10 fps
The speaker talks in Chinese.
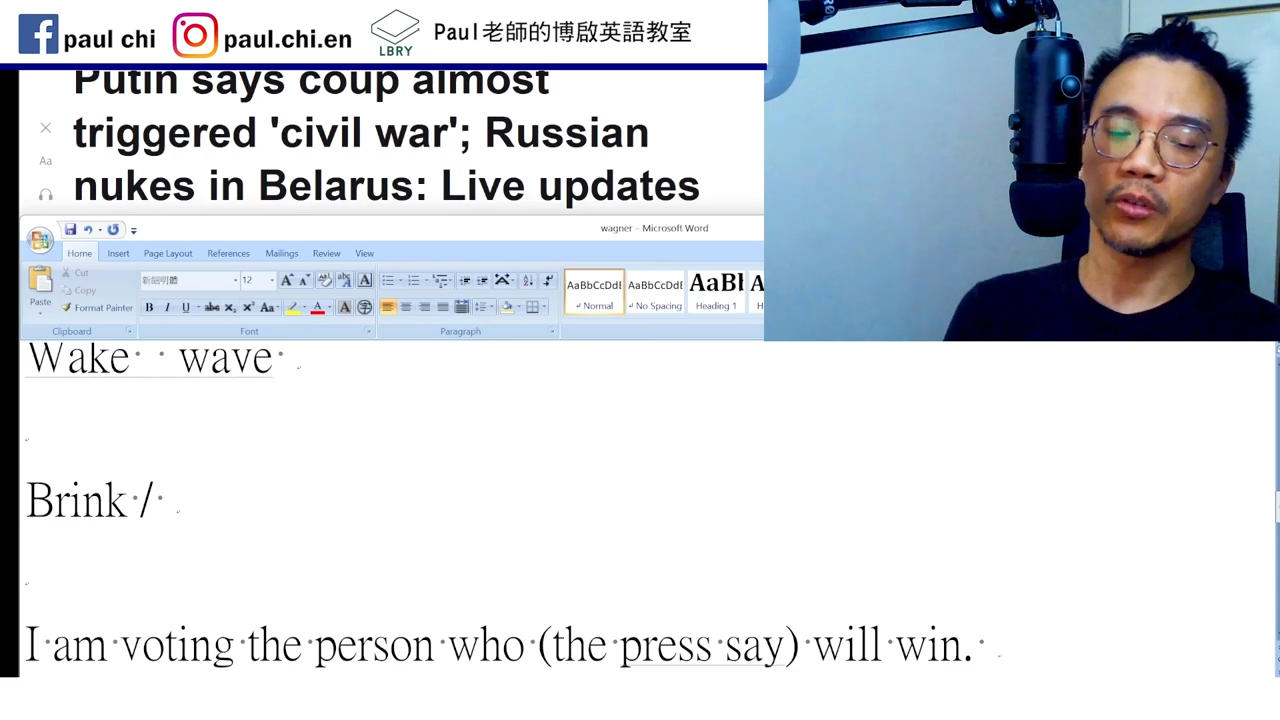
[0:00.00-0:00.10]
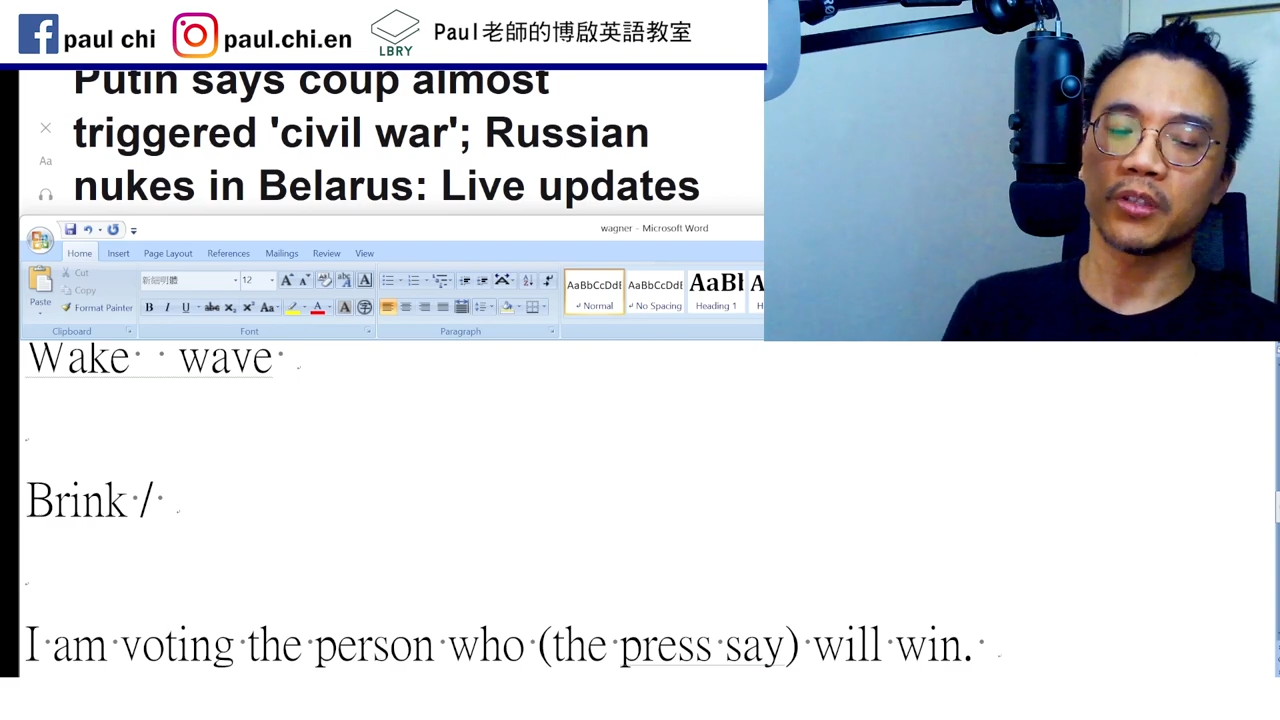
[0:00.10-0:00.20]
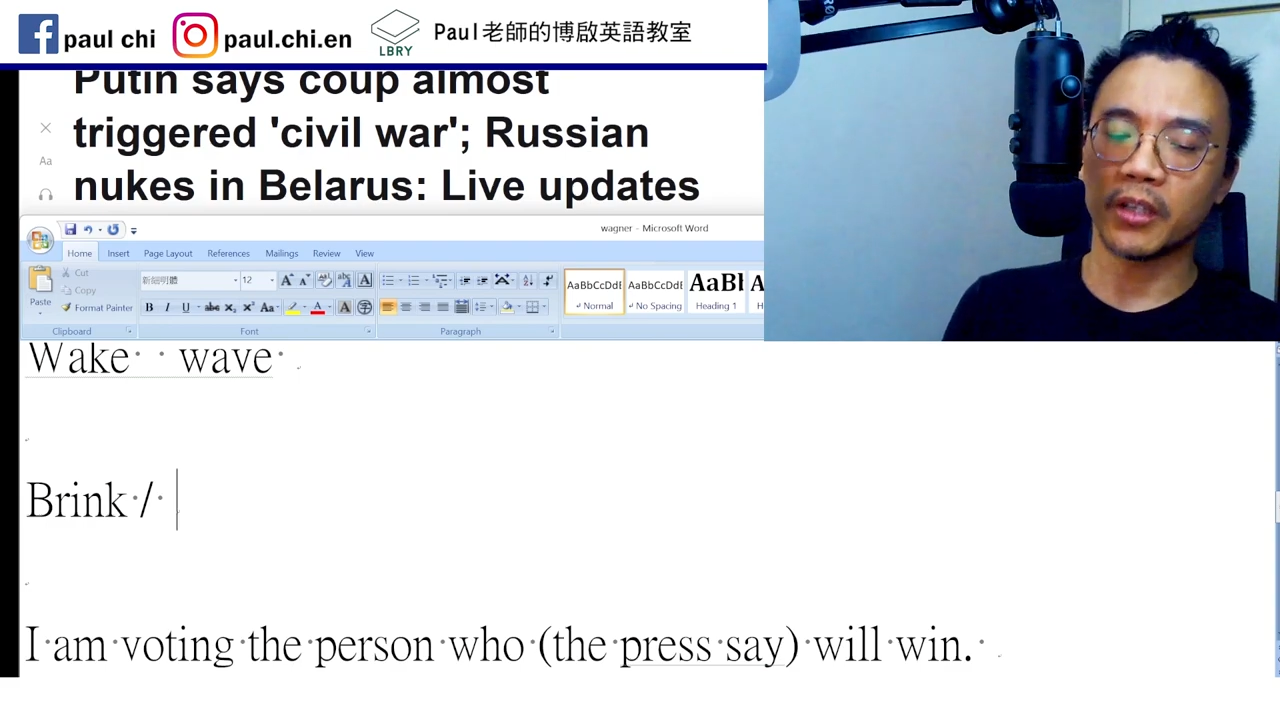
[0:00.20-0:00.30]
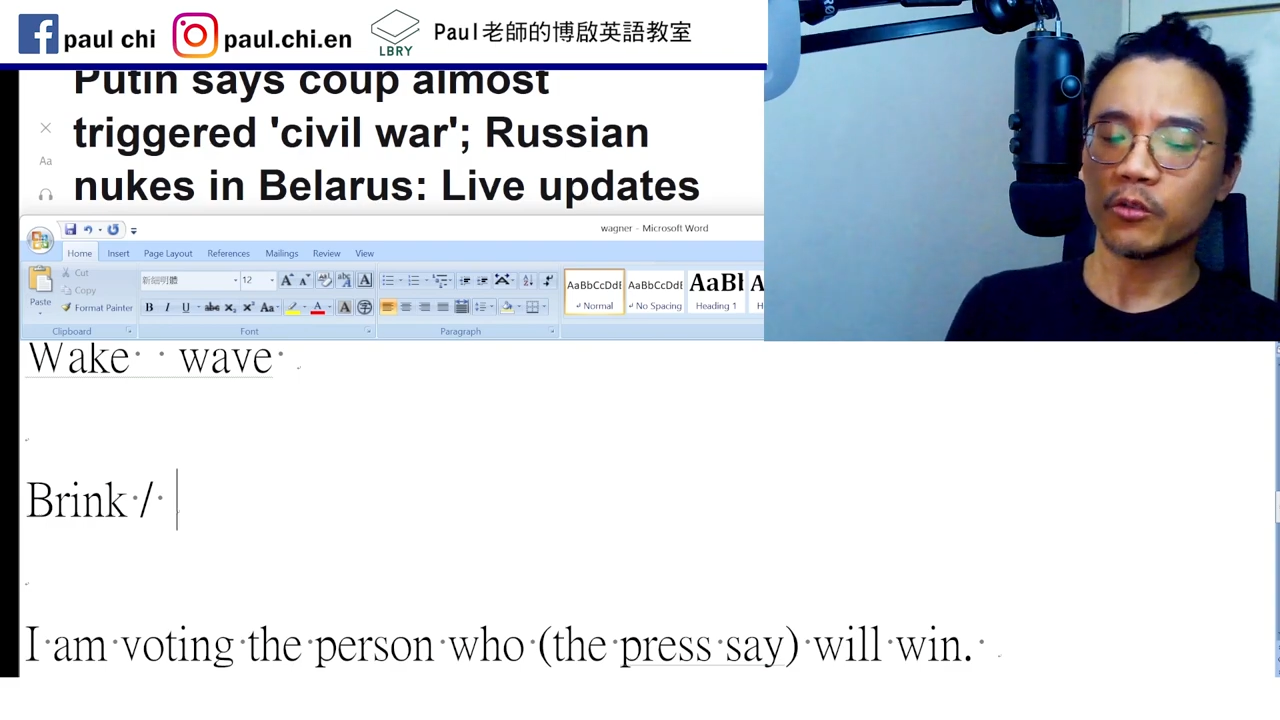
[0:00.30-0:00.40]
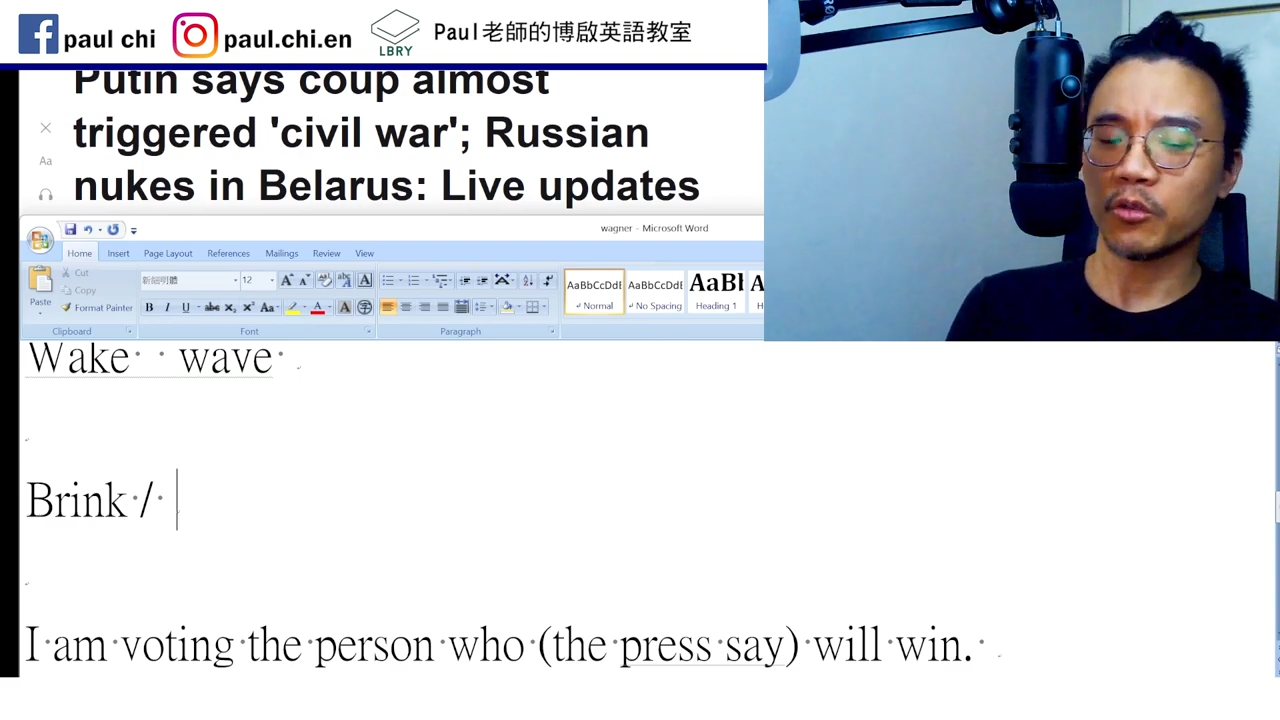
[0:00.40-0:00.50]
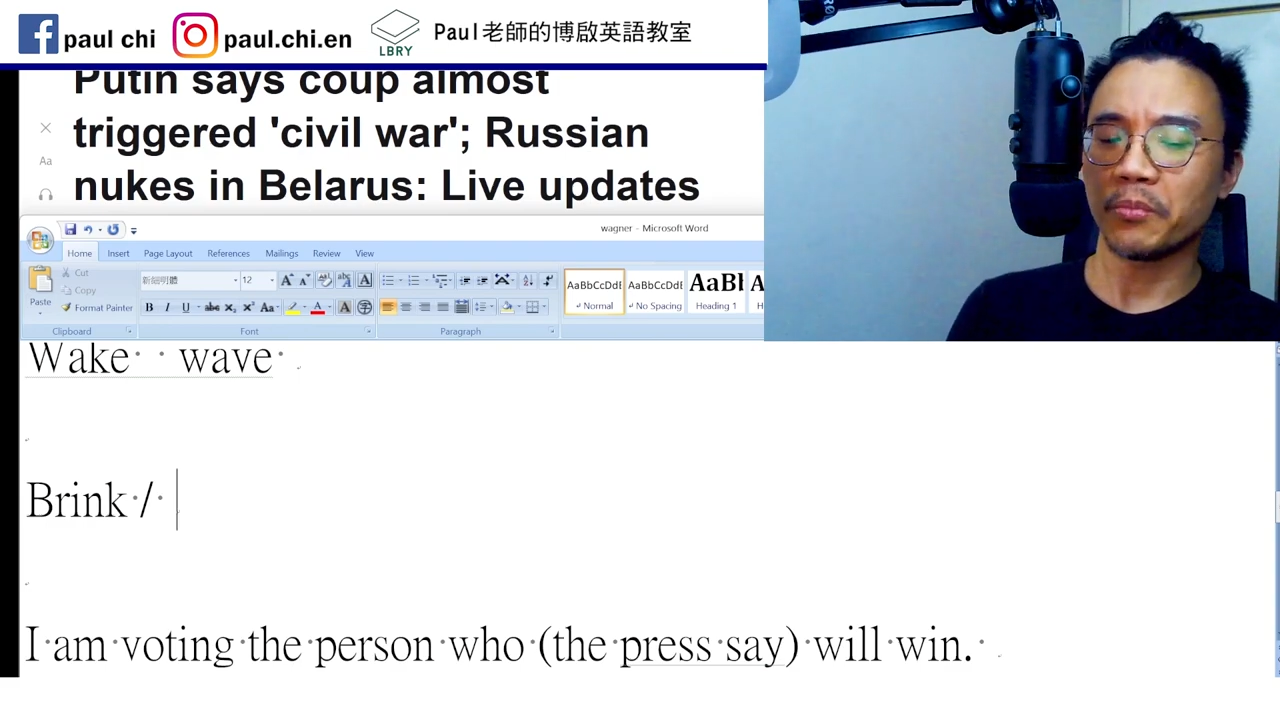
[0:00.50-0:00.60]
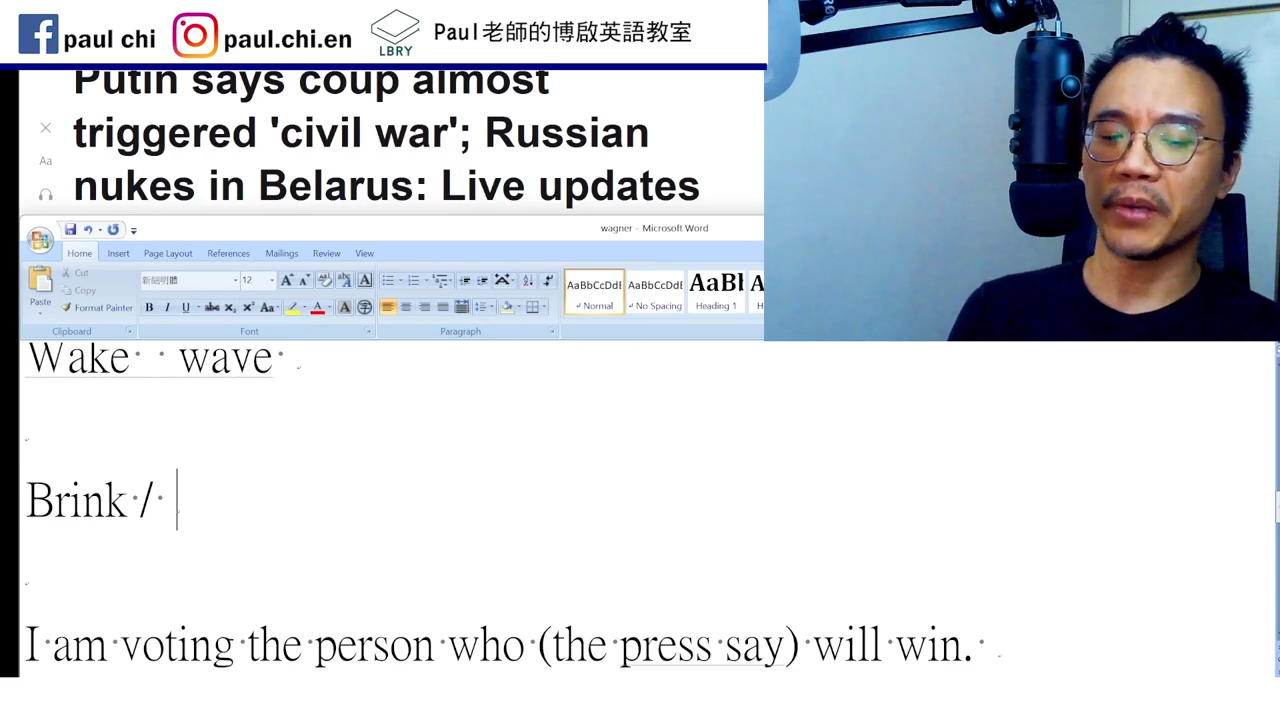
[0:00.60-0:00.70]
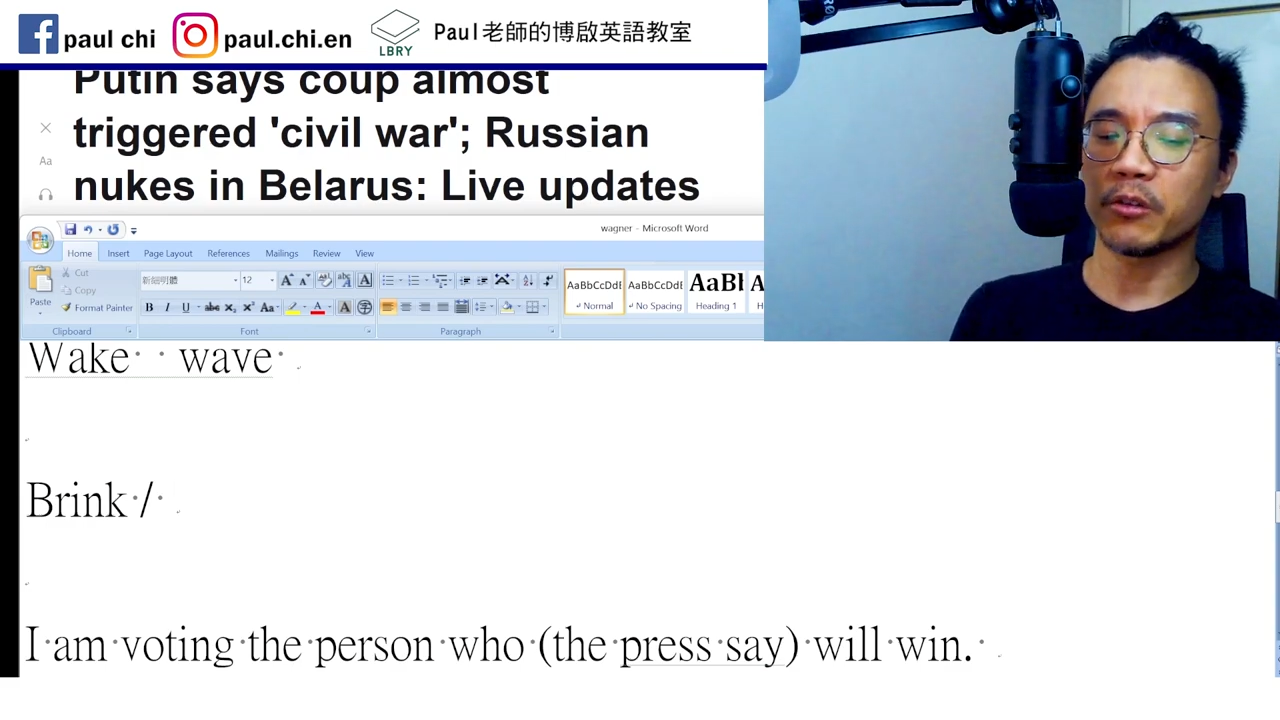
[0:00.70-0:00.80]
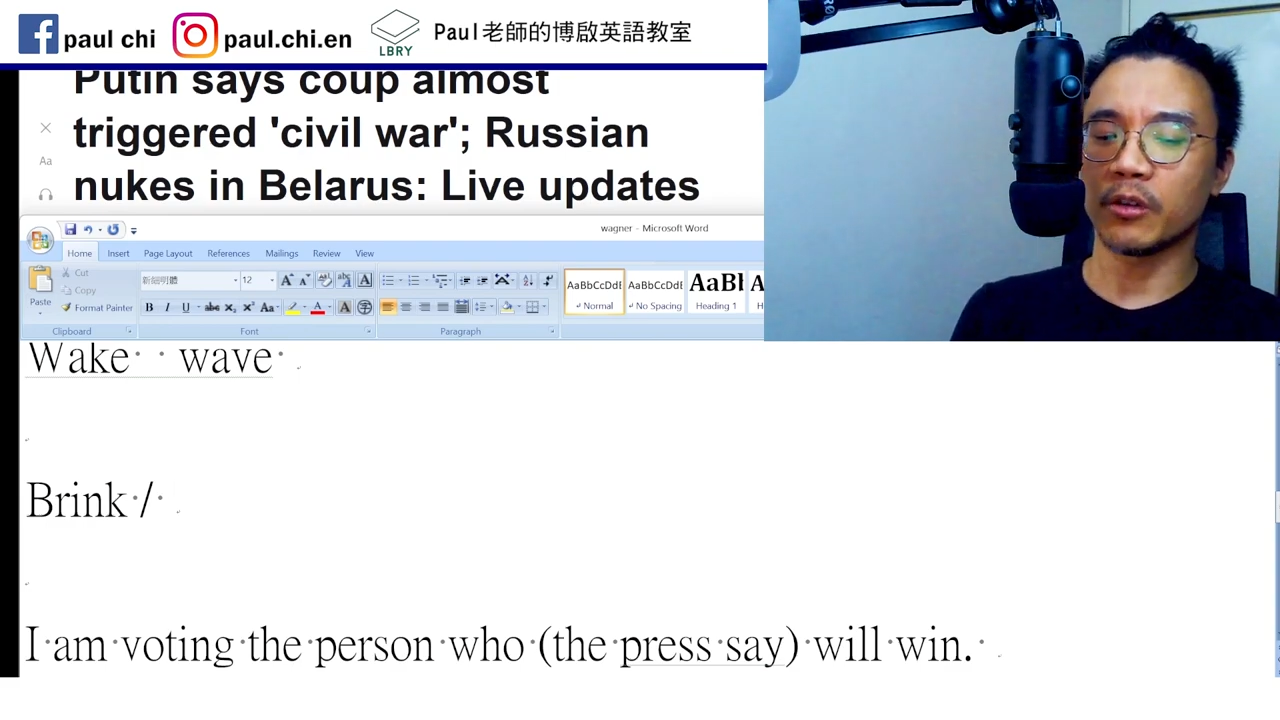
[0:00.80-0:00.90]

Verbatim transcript: 真要说边缘